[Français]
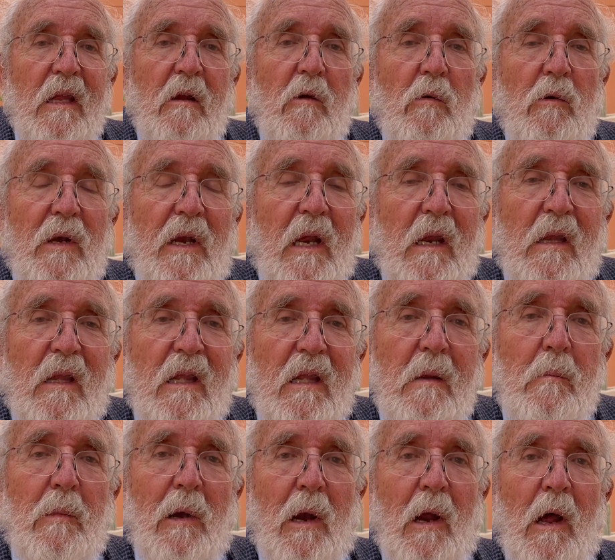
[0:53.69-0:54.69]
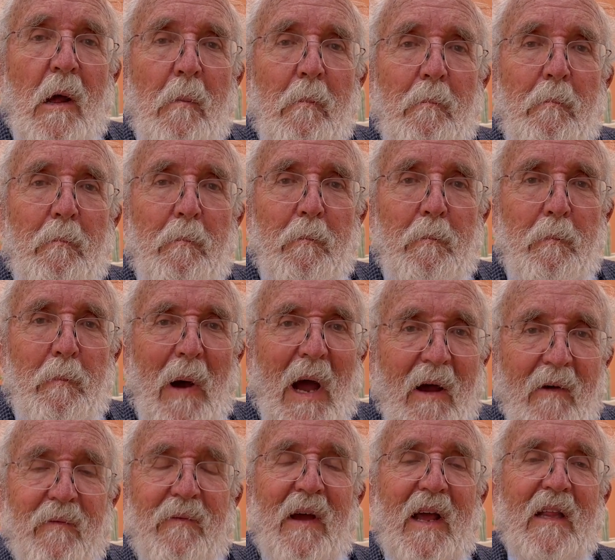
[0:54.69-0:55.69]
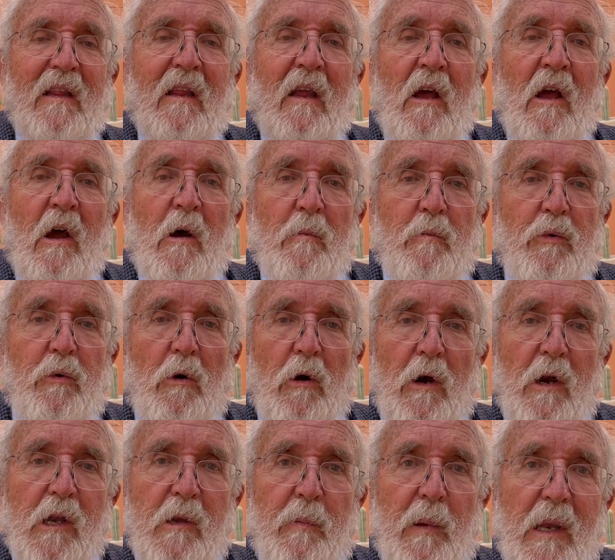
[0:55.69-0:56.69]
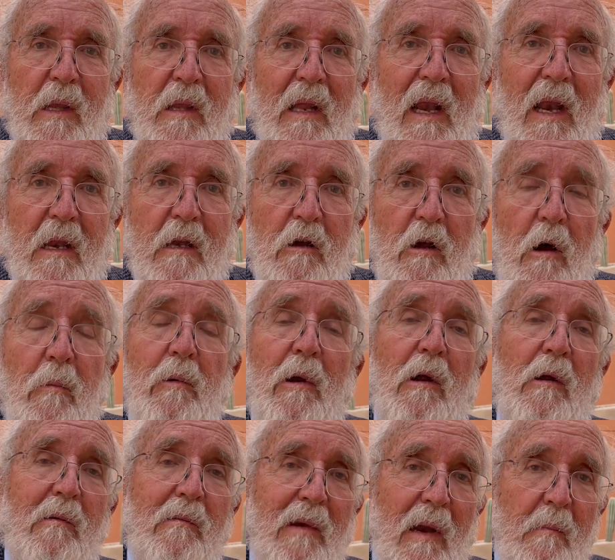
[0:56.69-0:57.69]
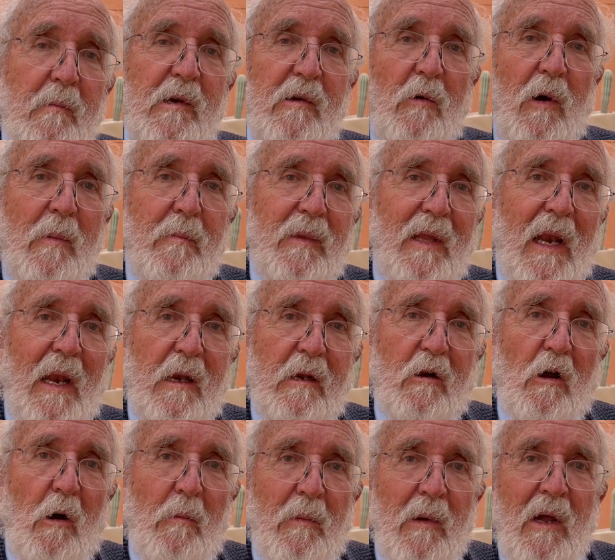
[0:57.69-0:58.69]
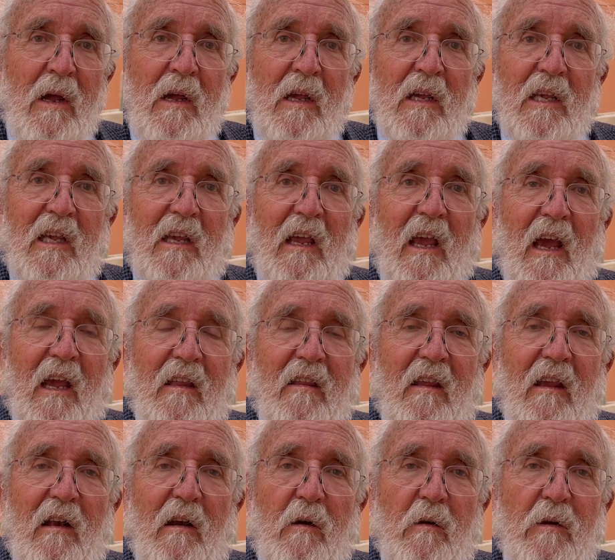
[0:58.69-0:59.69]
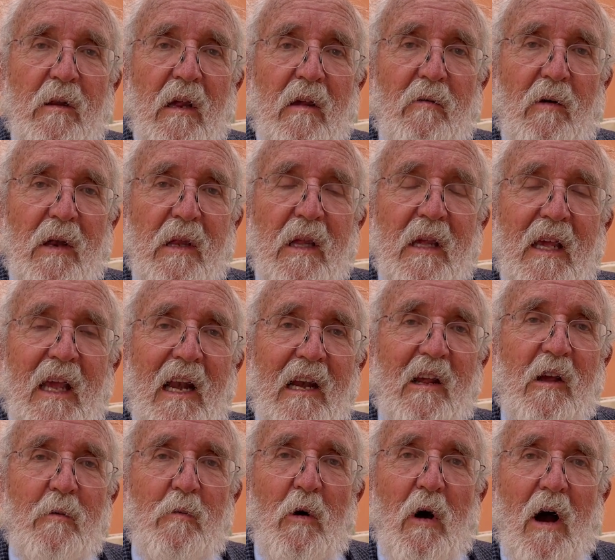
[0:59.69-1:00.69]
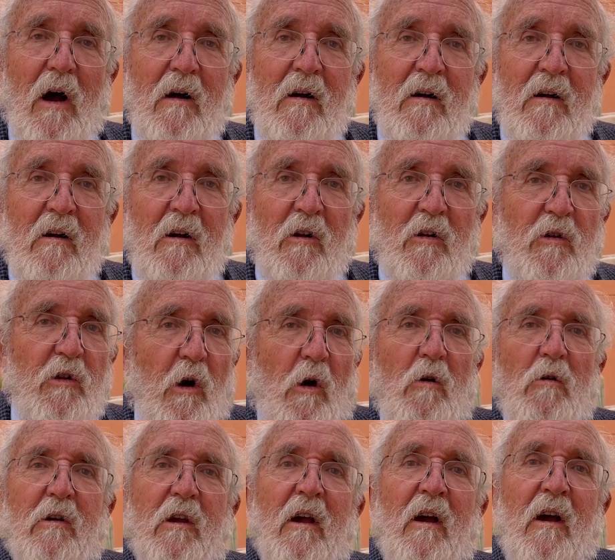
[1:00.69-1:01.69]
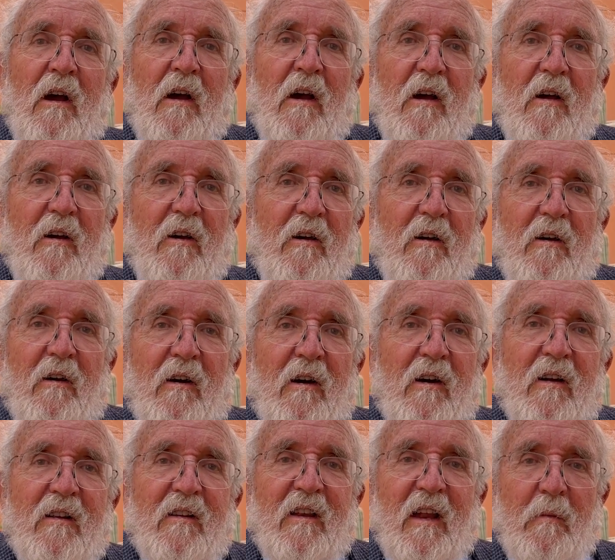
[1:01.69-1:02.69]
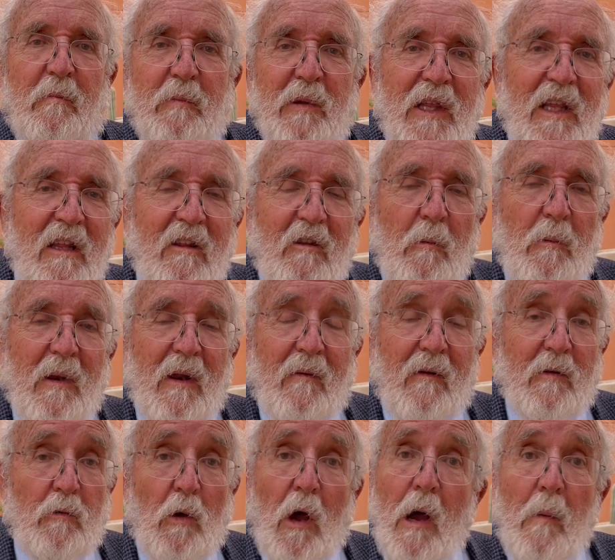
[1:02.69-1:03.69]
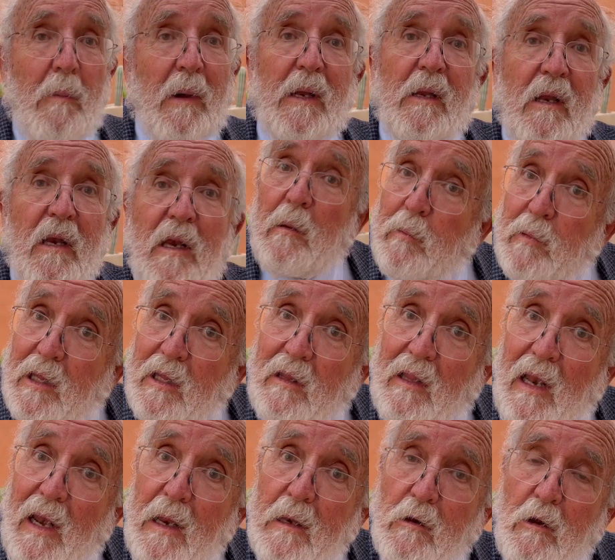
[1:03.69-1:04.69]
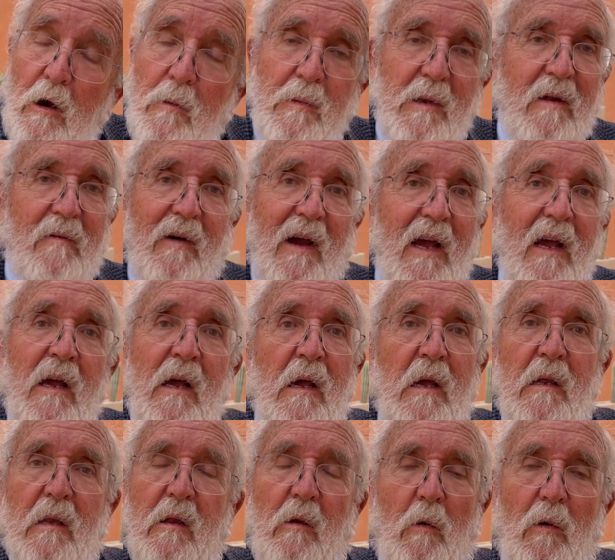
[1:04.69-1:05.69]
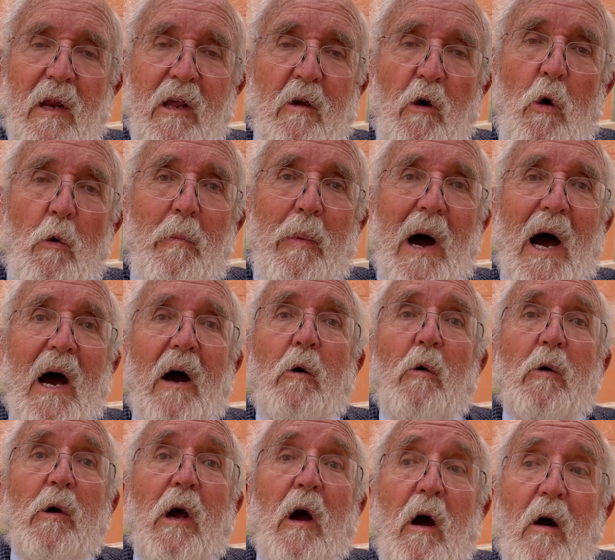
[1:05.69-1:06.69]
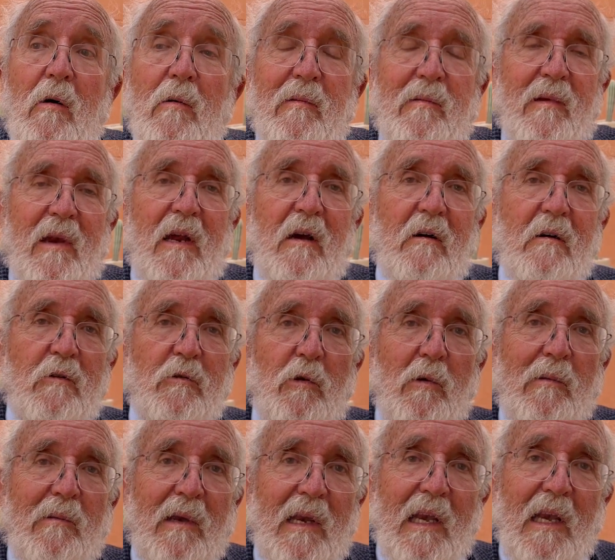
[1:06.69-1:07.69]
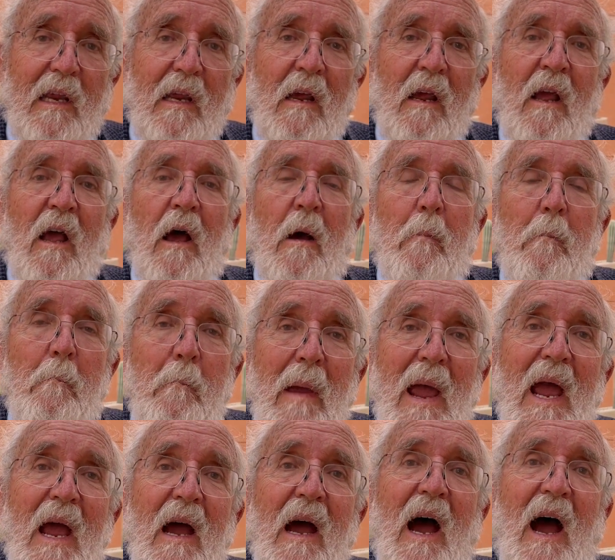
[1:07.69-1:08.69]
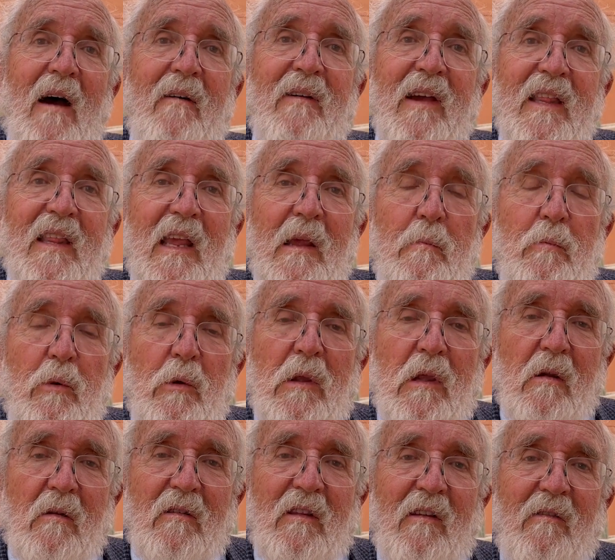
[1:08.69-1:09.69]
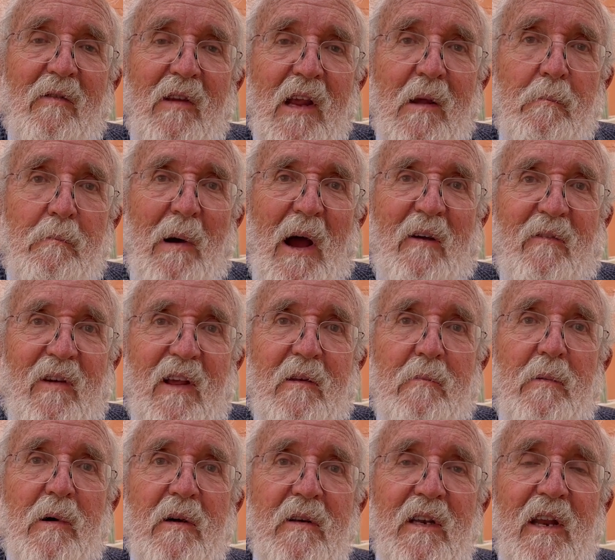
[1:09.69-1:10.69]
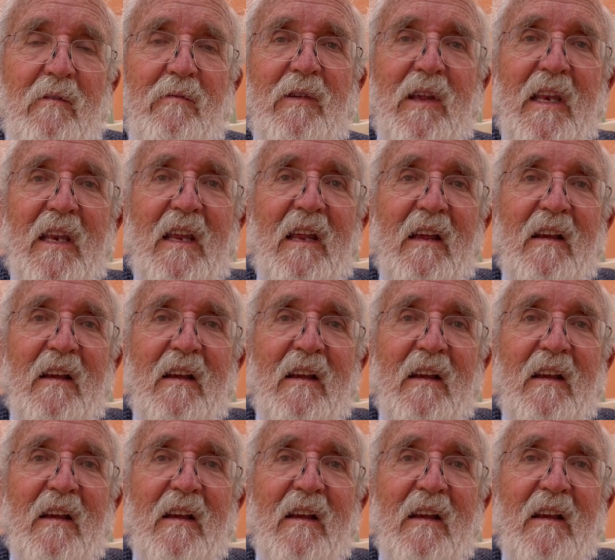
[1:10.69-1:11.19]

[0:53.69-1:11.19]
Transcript: une des cibles parfaites pour le Space Telescope, le James Webb Telescope, qui a été lancé voici quelques mois. Donc, euh, ces petits observatoires, parce que des petits télescopes, c'est vrai, si on les compare aux grands géants du Chili, mais avec des buts scientifiques parfaitement définis.